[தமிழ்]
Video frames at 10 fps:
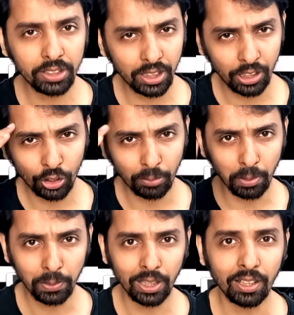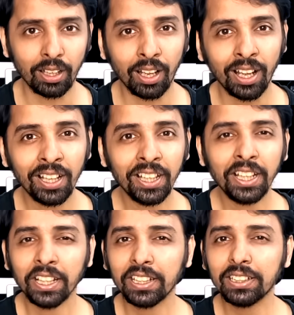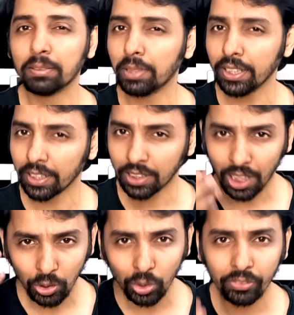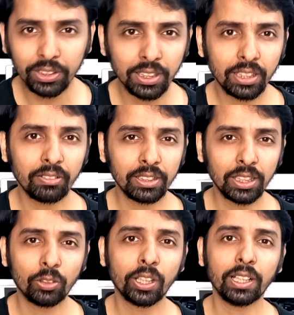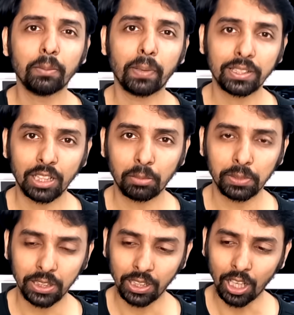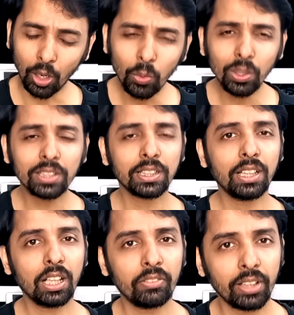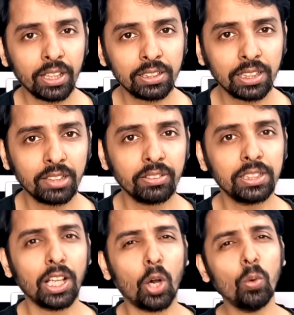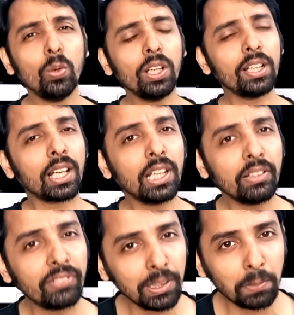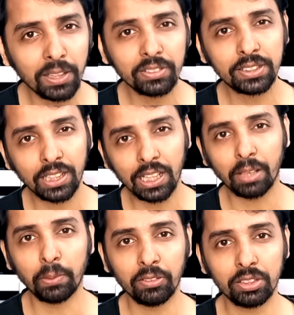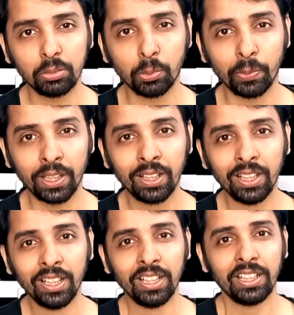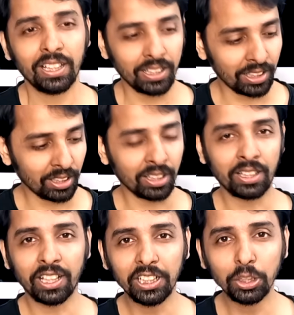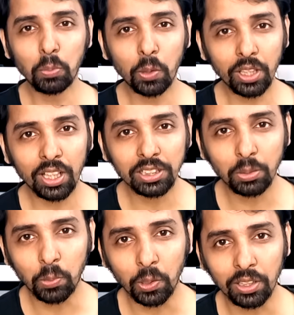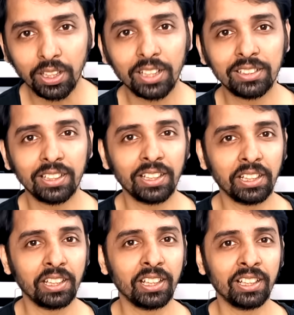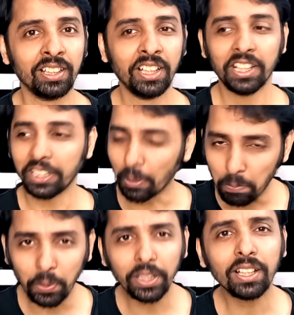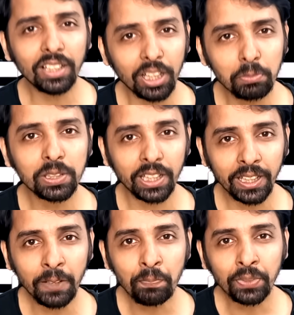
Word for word: விஷயங்கள் என்னுடைய மெமரியில் இருக்கா இந்த மாதிரி ஏதாவது ஒரு விஷயத்தை வச்சு அவங்க கிட்ட பேச ஆரம்பிச்சிங்க அவங்கள சென்டர் ஆஃப் அட்டென்ஷனை வச்சு அவங்கள நல்லா ஃபீல் பண்ண வச்சிங்க அப்படின்னு வச்சுப்போமே நீங்கள் கிழிஞ்சு போன ட்ரெஸ்ஸை போட்டிருந்தாலும் சரி நீங்கள் எப்படி இருந்தாலும் சரி